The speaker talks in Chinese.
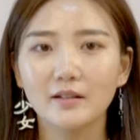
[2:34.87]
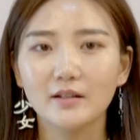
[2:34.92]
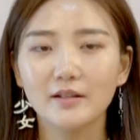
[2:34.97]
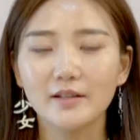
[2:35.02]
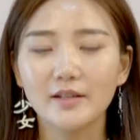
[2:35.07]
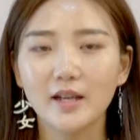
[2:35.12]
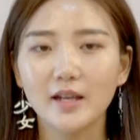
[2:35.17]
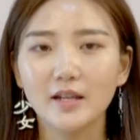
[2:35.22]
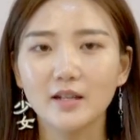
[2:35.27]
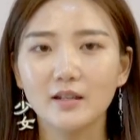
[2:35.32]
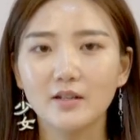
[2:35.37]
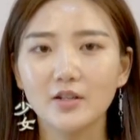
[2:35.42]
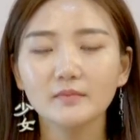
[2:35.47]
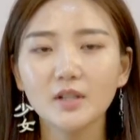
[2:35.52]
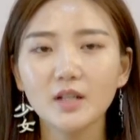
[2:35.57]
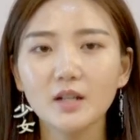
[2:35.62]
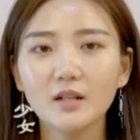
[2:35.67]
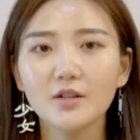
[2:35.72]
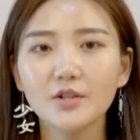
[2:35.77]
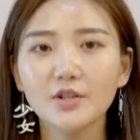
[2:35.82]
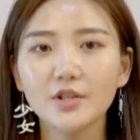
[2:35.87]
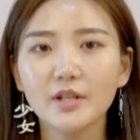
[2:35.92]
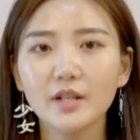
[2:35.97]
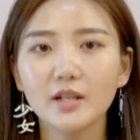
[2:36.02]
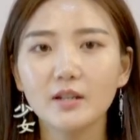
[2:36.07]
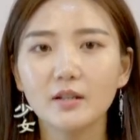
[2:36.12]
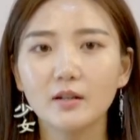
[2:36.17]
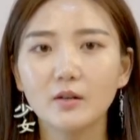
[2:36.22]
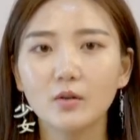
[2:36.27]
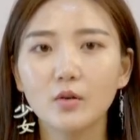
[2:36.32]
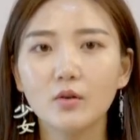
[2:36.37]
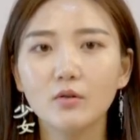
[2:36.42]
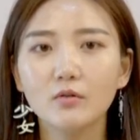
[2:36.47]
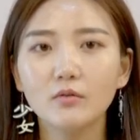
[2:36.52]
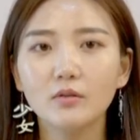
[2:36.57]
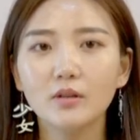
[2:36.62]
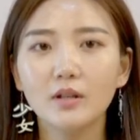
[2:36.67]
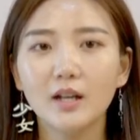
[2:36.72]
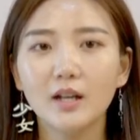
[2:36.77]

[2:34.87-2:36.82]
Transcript: 格坚毅，事业成功。